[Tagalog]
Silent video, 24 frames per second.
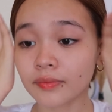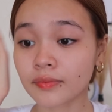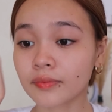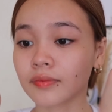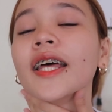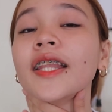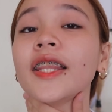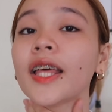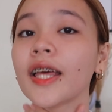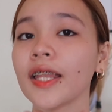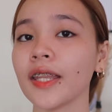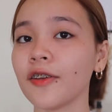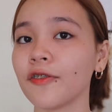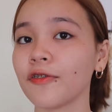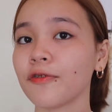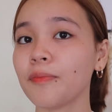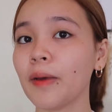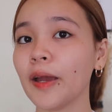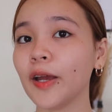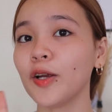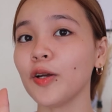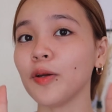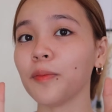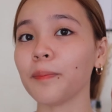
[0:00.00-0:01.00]
And then, if
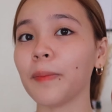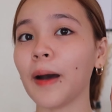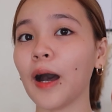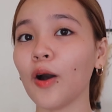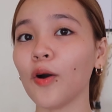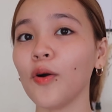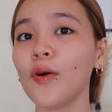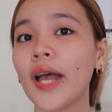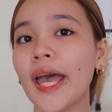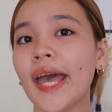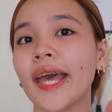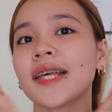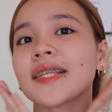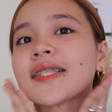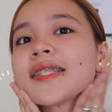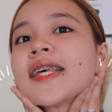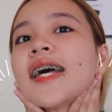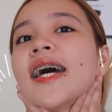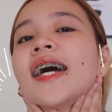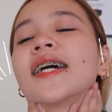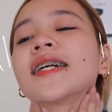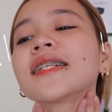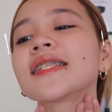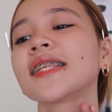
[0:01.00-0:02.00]
meron pa akong
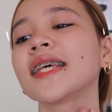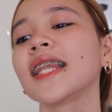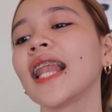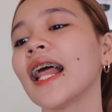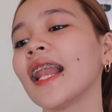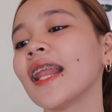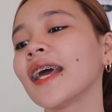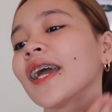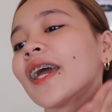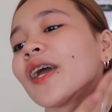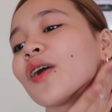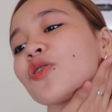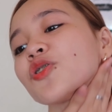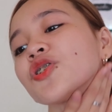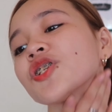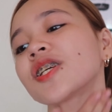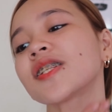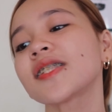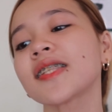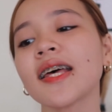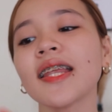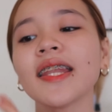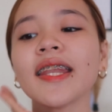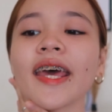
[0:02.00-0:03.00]
excess, nilalagay ko
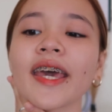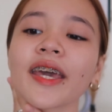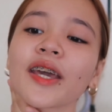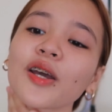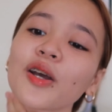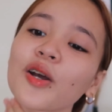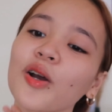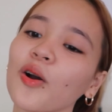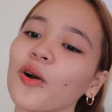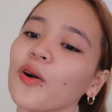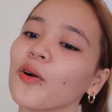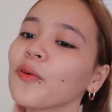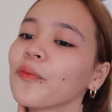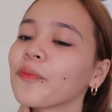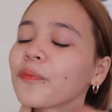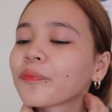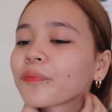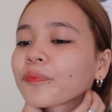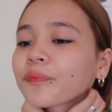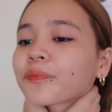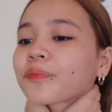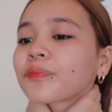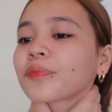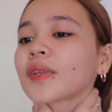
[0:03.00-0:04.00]
siya sa neck ko.
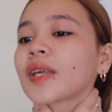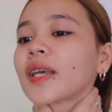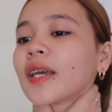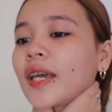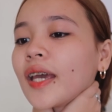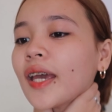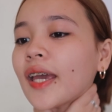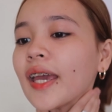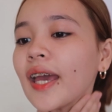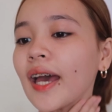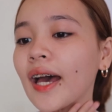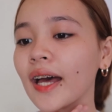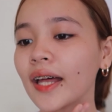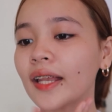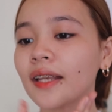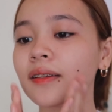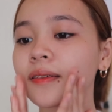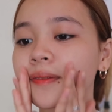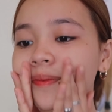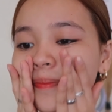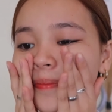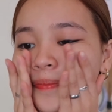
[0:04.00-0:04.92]
Ayan.